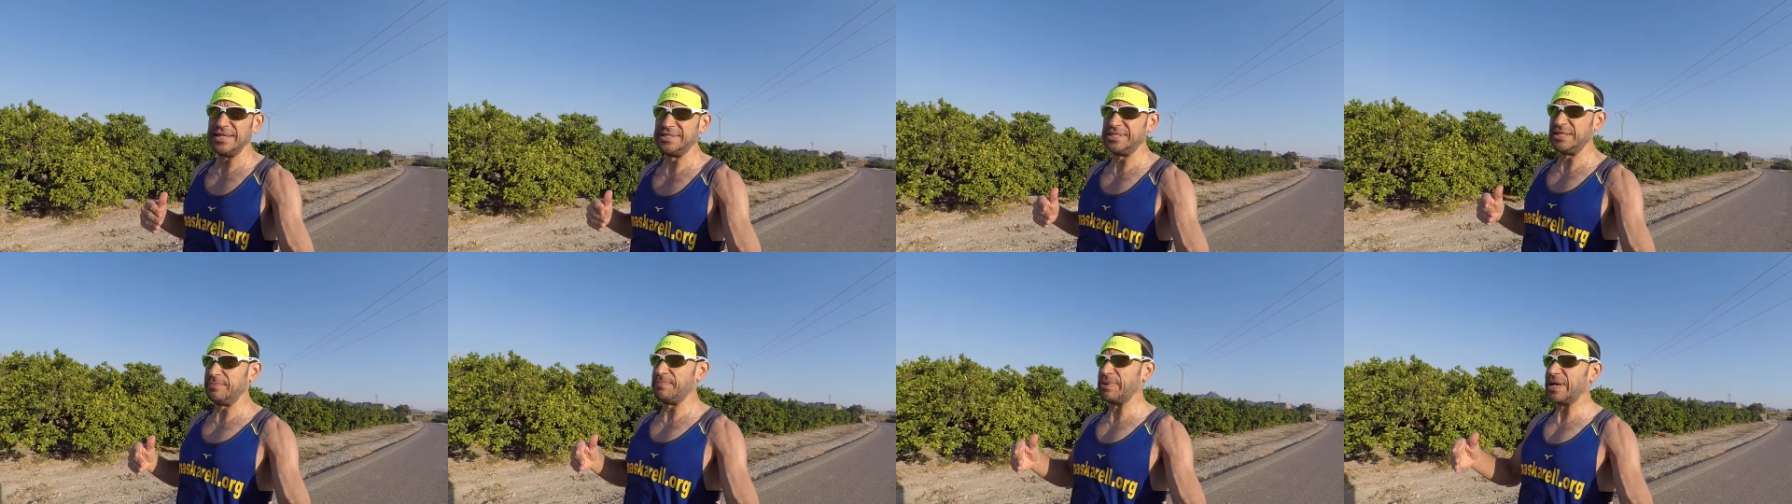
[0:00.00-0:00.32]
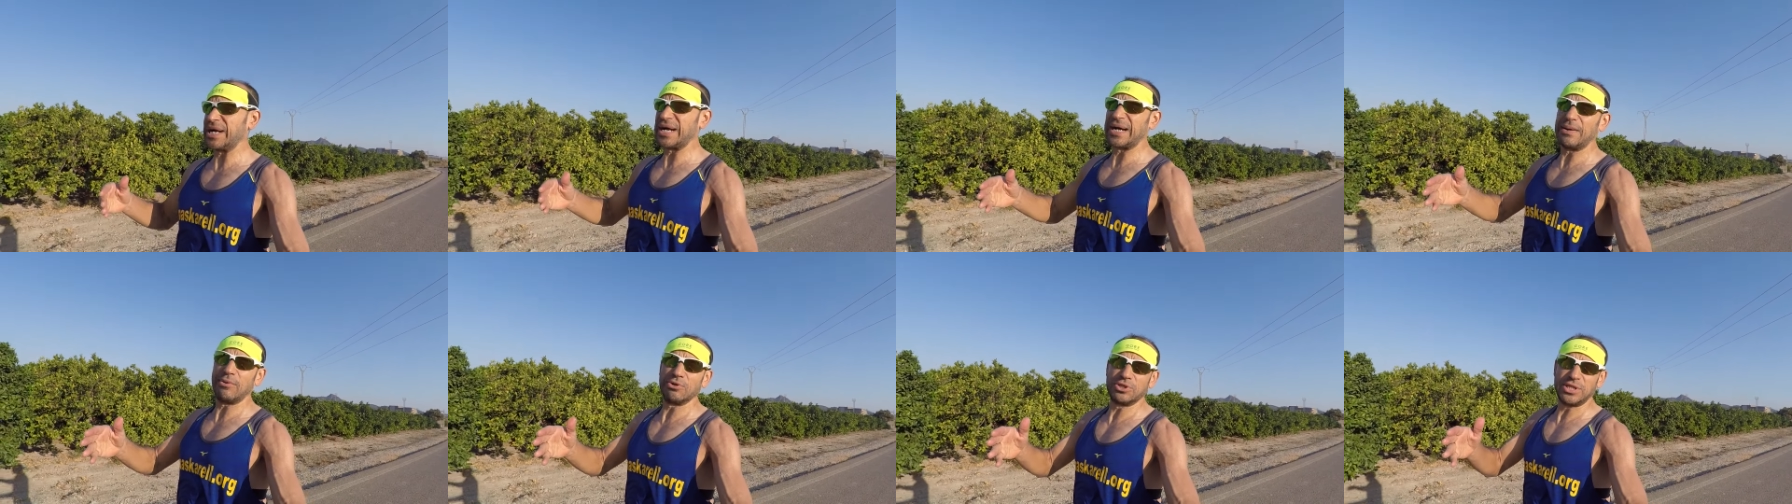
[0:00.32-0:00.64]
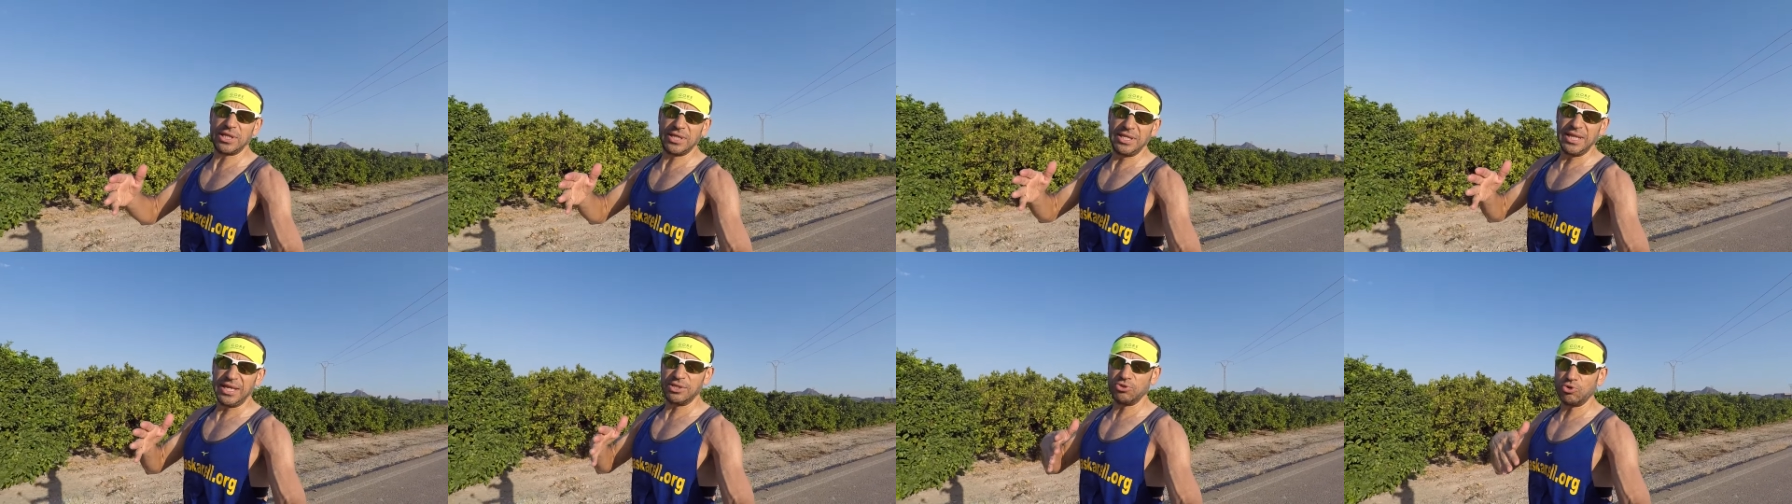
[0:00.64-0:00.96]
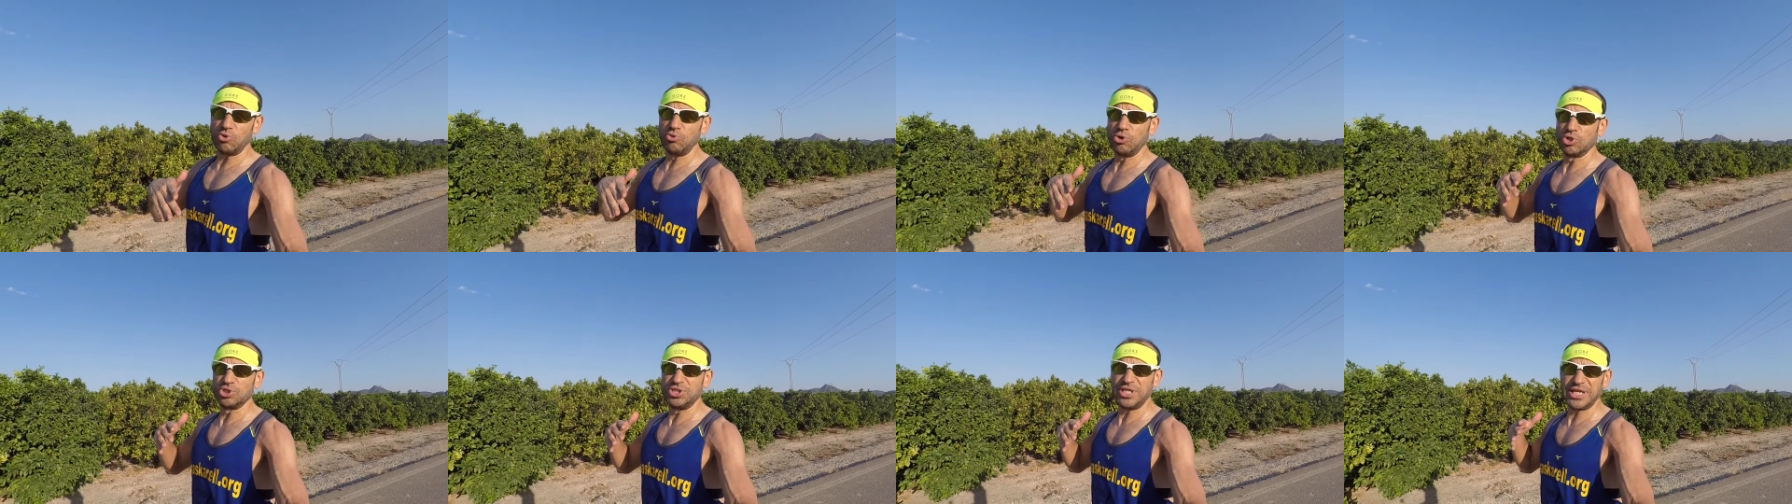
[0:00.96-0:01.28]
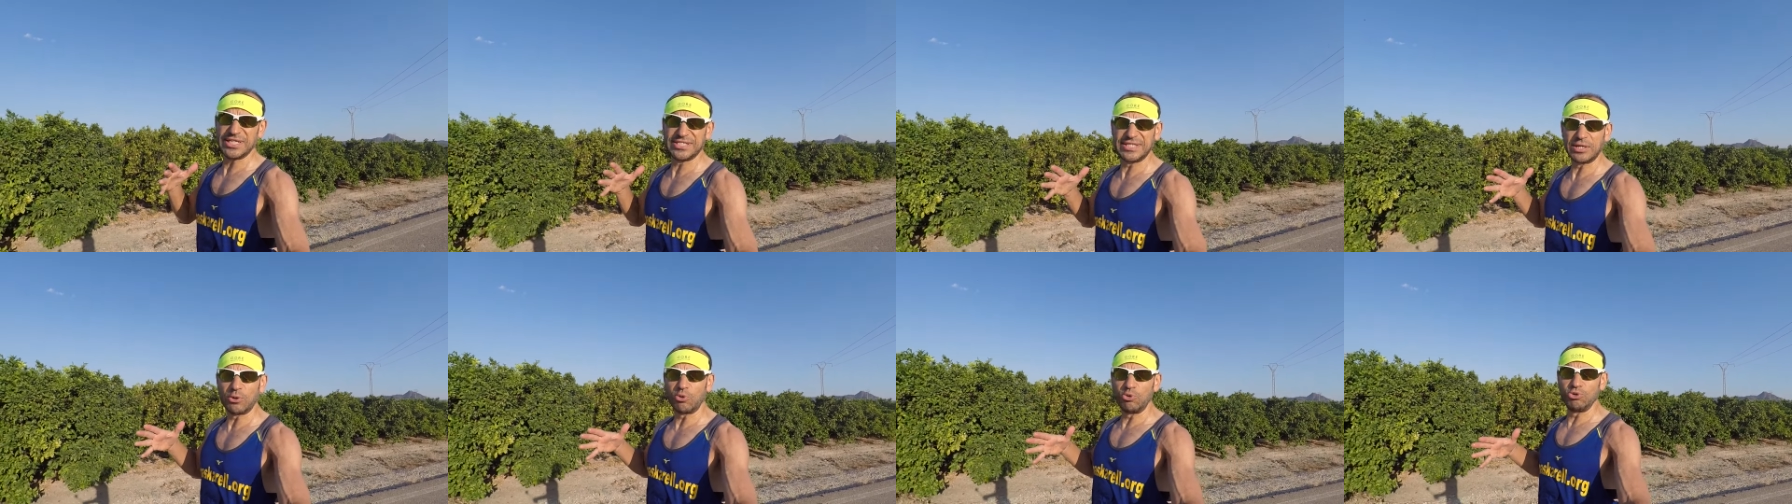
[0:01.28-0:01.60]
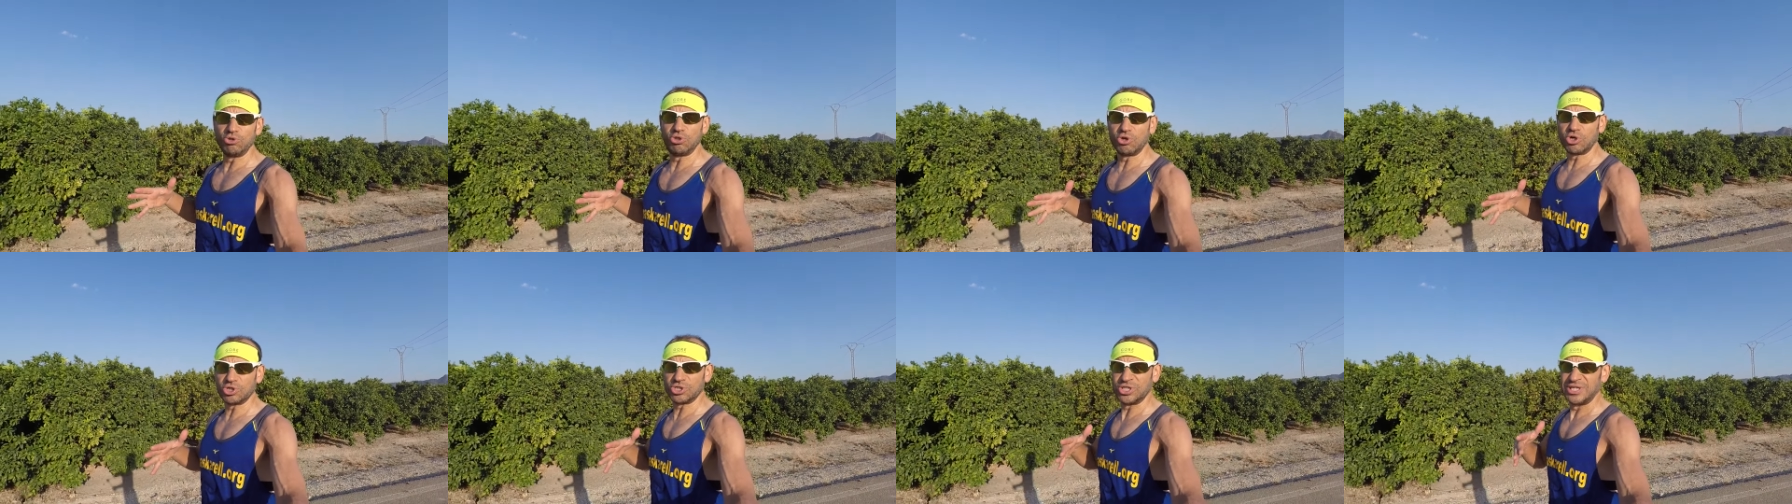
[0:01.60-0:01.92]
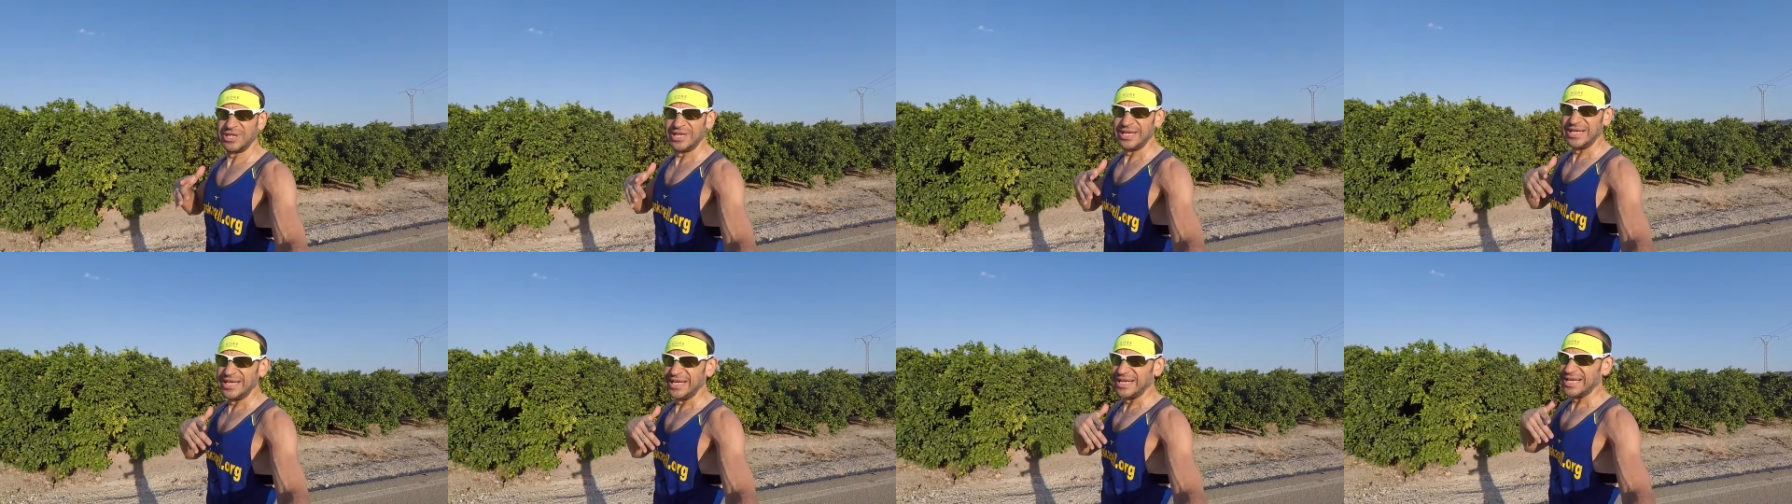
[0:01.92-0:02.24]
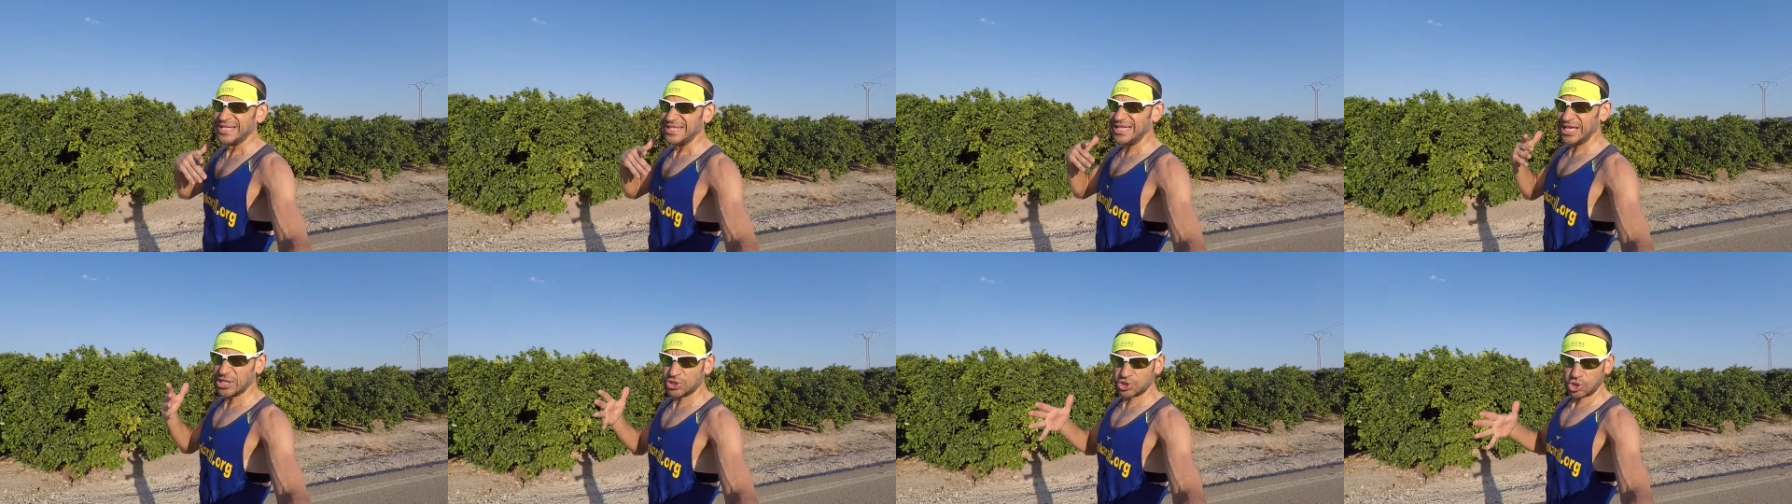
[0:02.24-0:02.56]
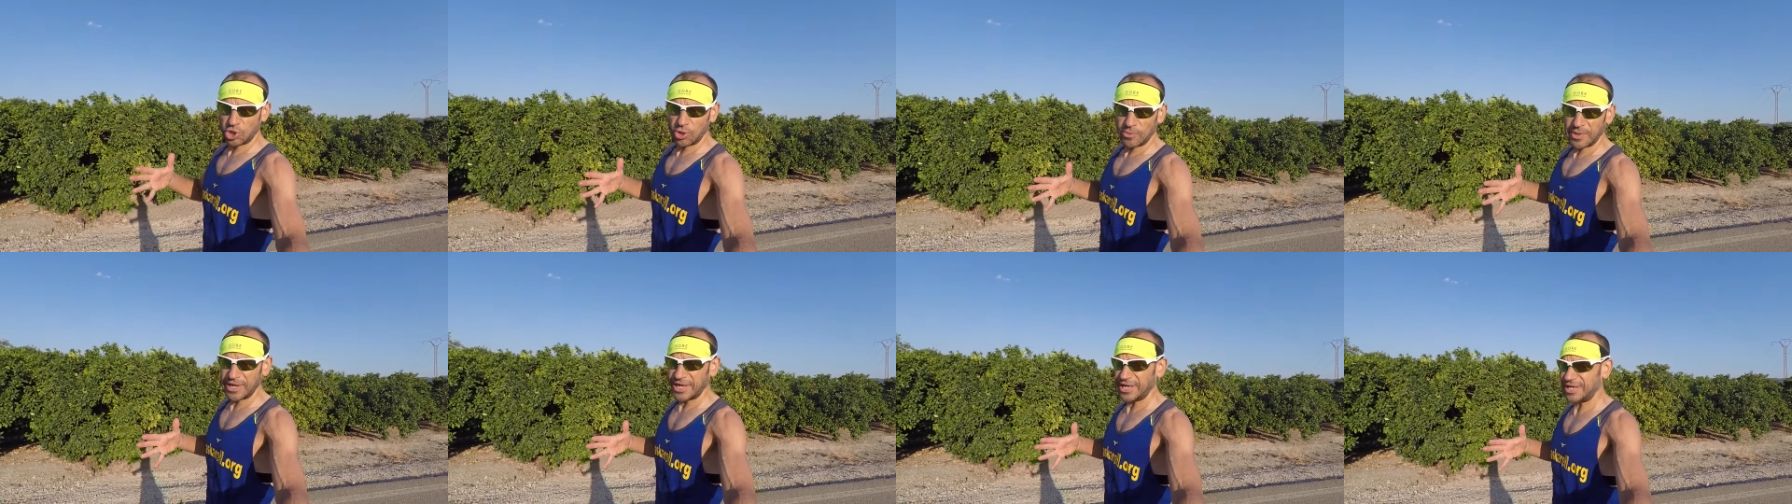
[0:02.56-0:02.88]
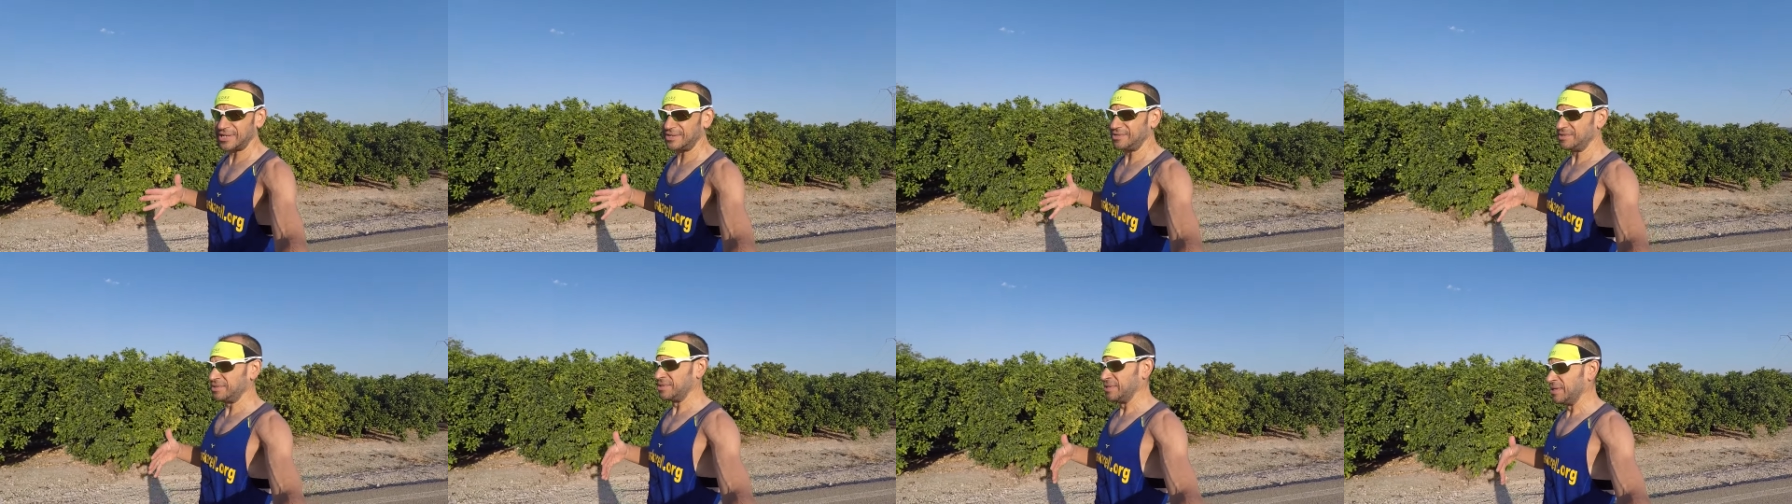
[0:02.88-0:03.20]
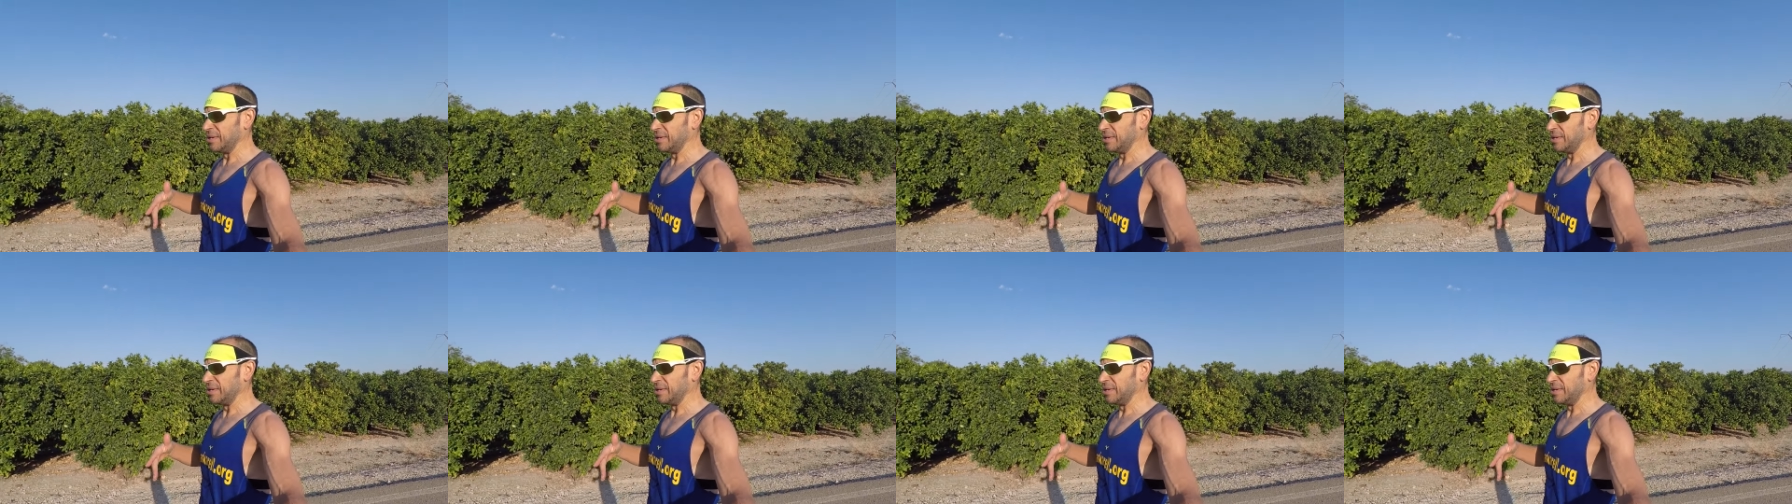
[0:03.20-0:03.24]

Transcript: Y siempre acabo teniendo unos 10 segundos de sobra